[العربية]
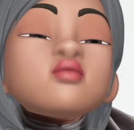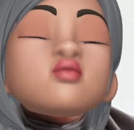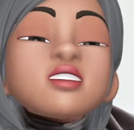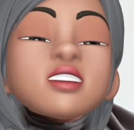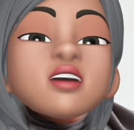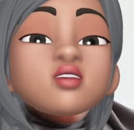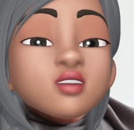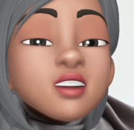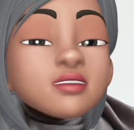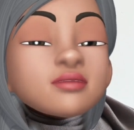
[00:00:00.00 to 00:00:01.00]
واحدة
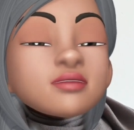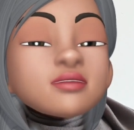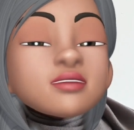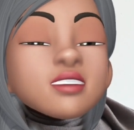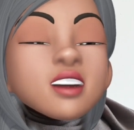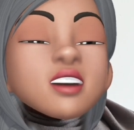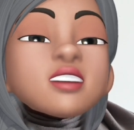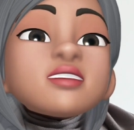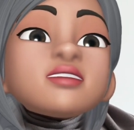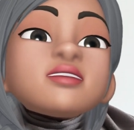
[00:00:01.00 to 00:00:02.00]
أخرى
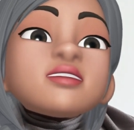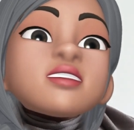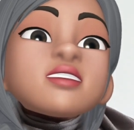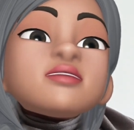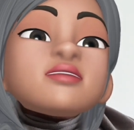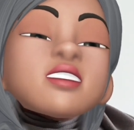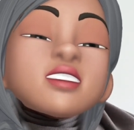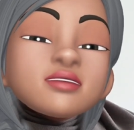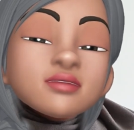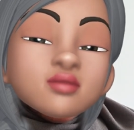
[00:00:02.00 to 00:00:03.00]
اللي
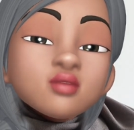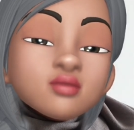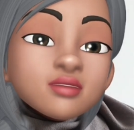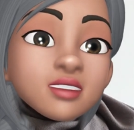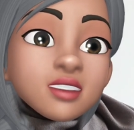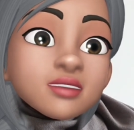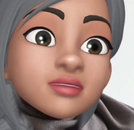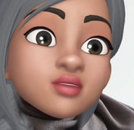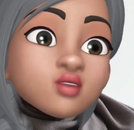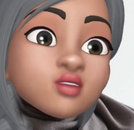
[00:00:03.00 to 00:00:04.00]
ادات
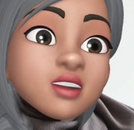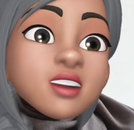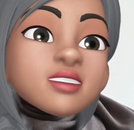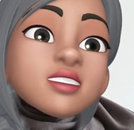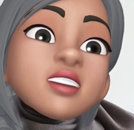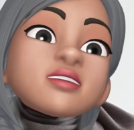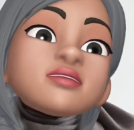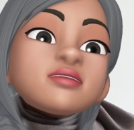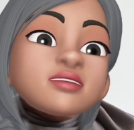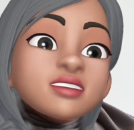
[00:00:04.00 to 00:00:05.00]
بالشرطه
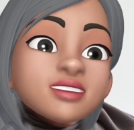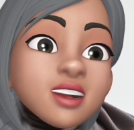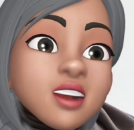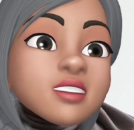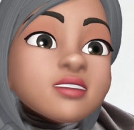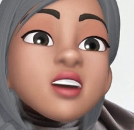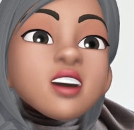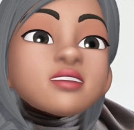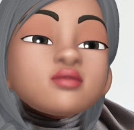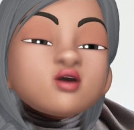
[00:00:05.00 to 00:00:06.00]
انها تزيد تحقق
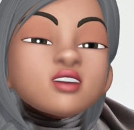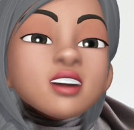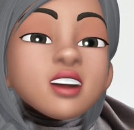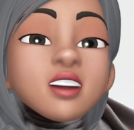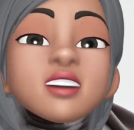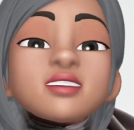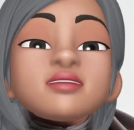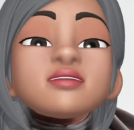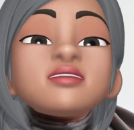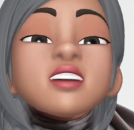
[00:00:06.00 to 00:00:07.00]
مع ميشيل
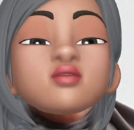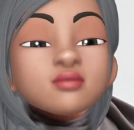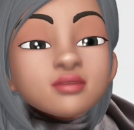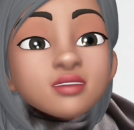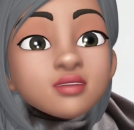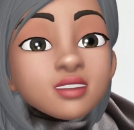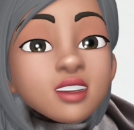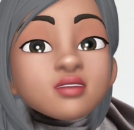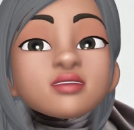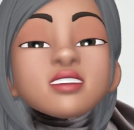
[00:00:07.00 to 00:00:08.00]
اللي تهوى بالدور
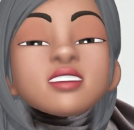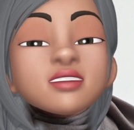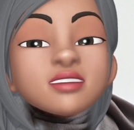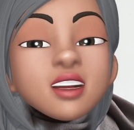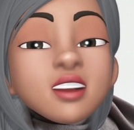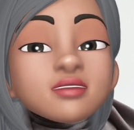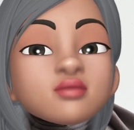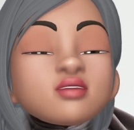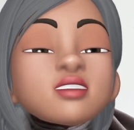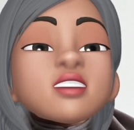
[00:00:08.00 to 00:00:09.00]
ديالو زاد اعترف
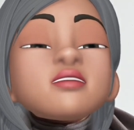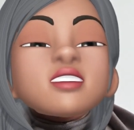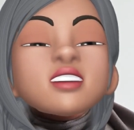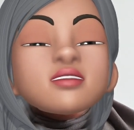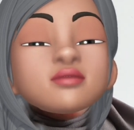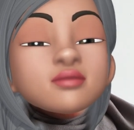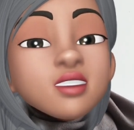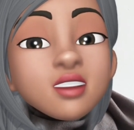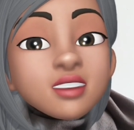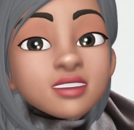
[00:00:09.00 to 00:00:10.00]
وتحكم عليه
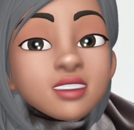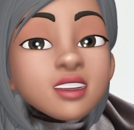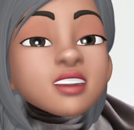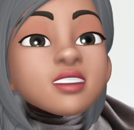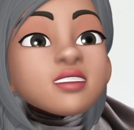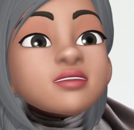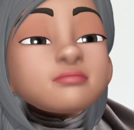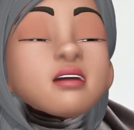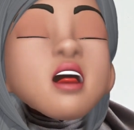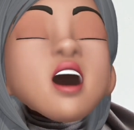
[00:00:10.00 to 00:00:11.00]
مره تانية
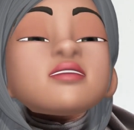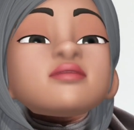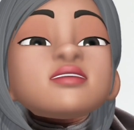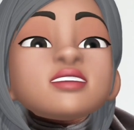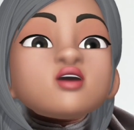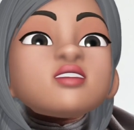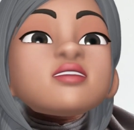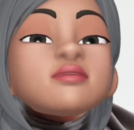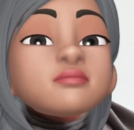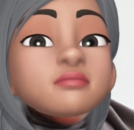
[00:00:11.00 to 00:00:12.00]

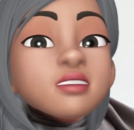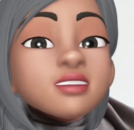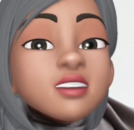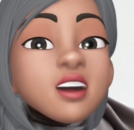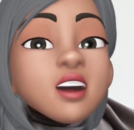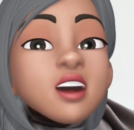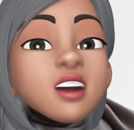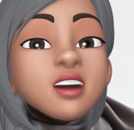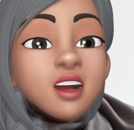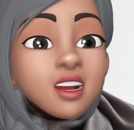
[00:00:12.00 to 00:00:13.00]
بالسجن مدى
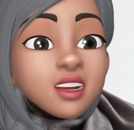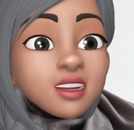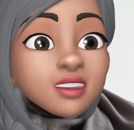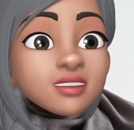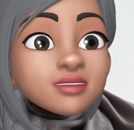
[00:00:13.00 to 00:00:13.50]
الحياه